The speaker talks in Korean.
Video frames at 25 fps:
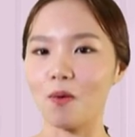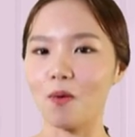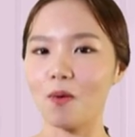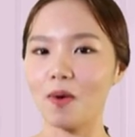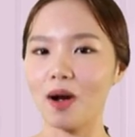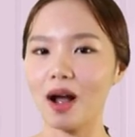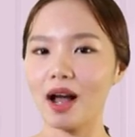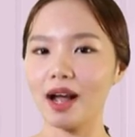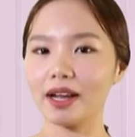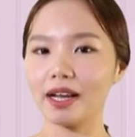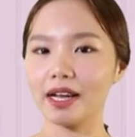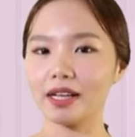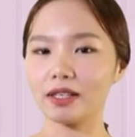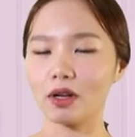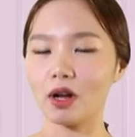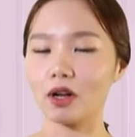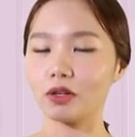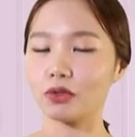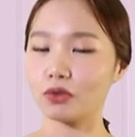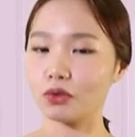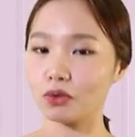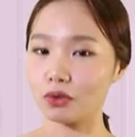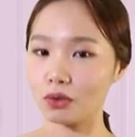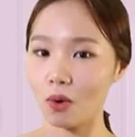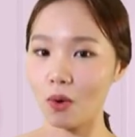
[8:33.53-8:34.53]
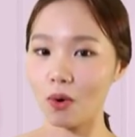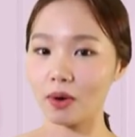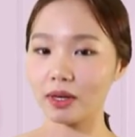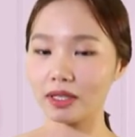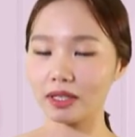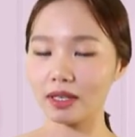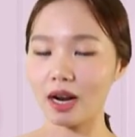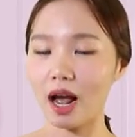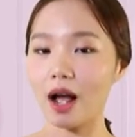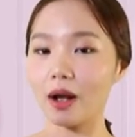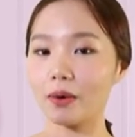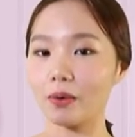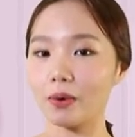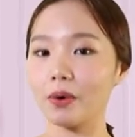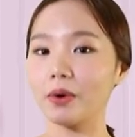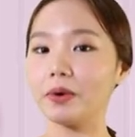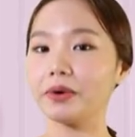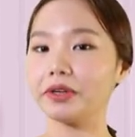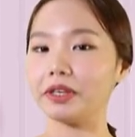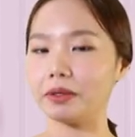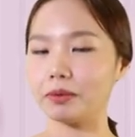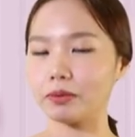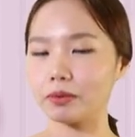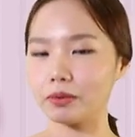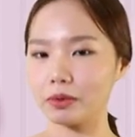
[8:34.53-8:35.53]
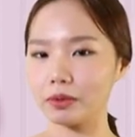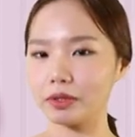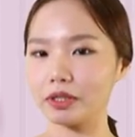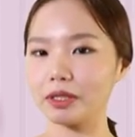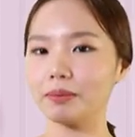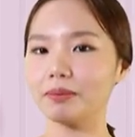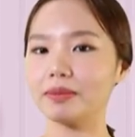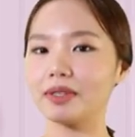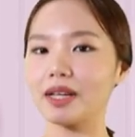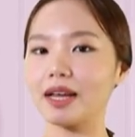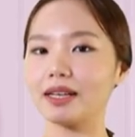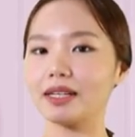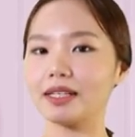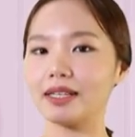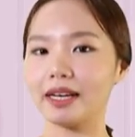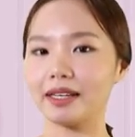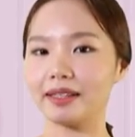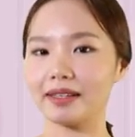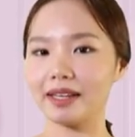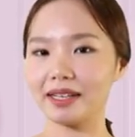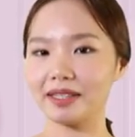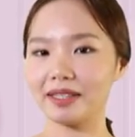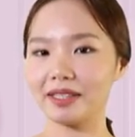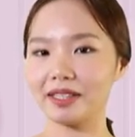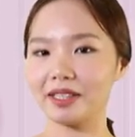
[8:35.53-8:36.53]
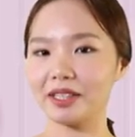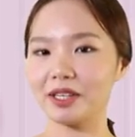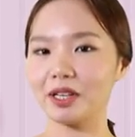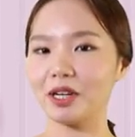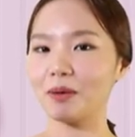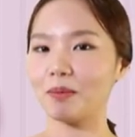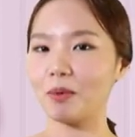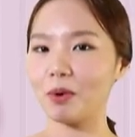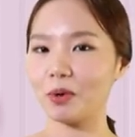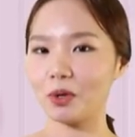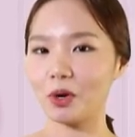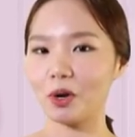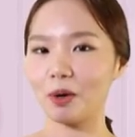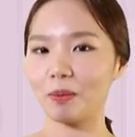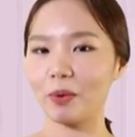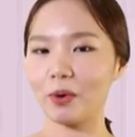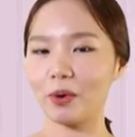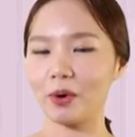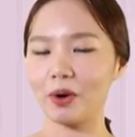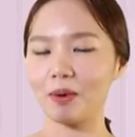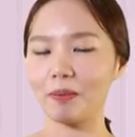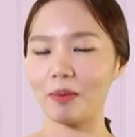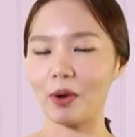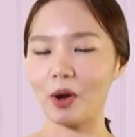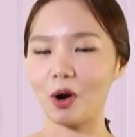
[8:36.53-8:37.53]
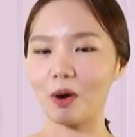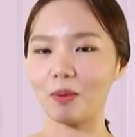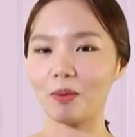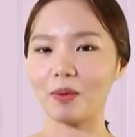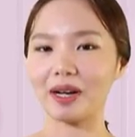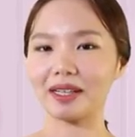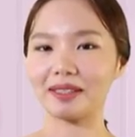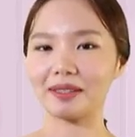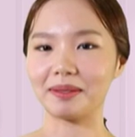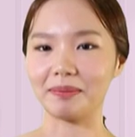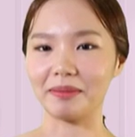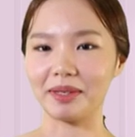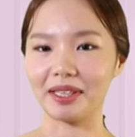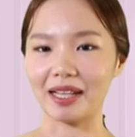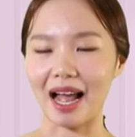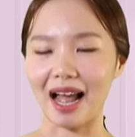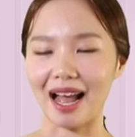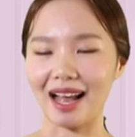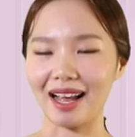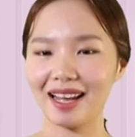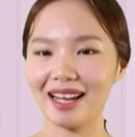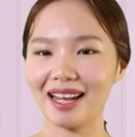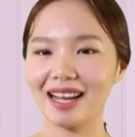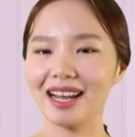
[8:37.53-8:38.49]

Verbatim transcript: 공항에서 추석을 하고 입국 심사를 할 때 쓰는 일본어 표현 배워보았습니다.